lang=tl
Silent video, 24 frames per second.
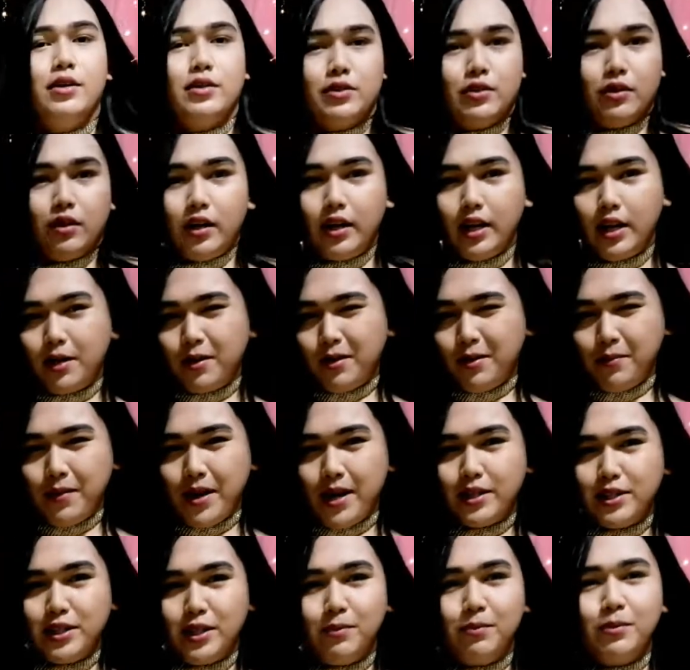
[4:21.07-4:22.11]
So, kaya,
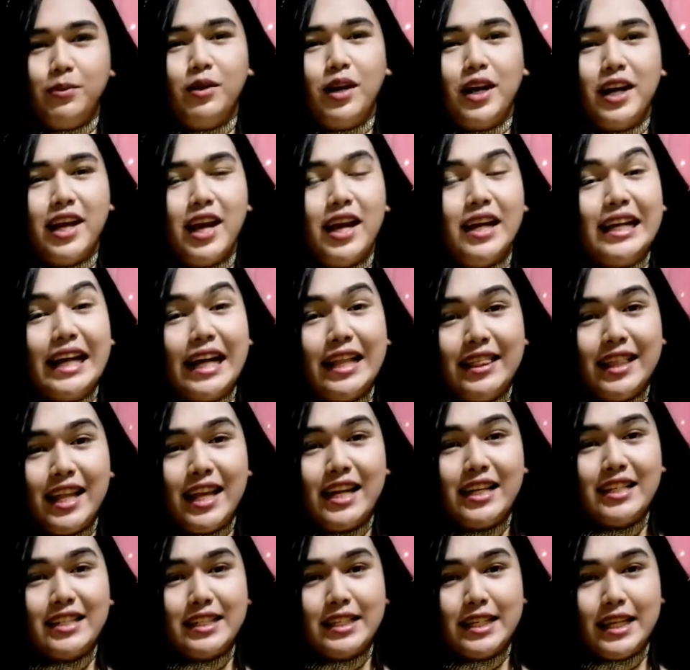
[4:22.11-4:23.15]
imagine mo kaya ang ganda
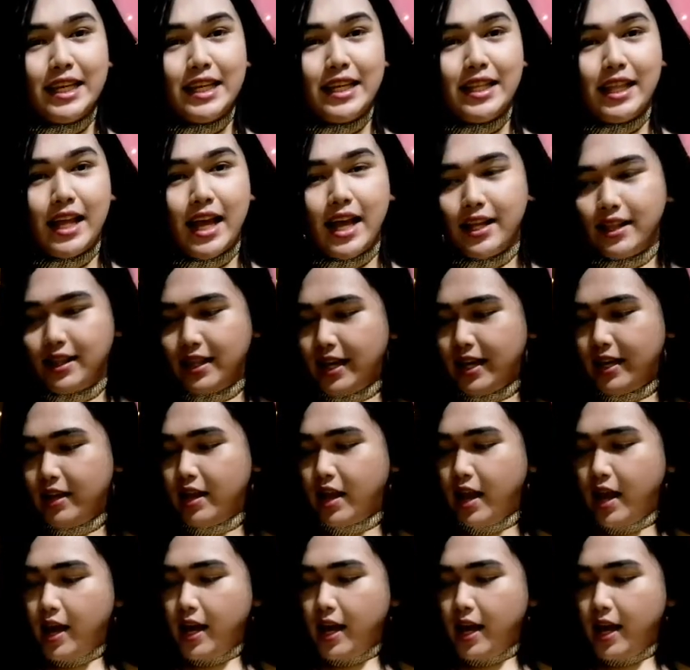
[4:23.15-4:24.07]
ng skin natin.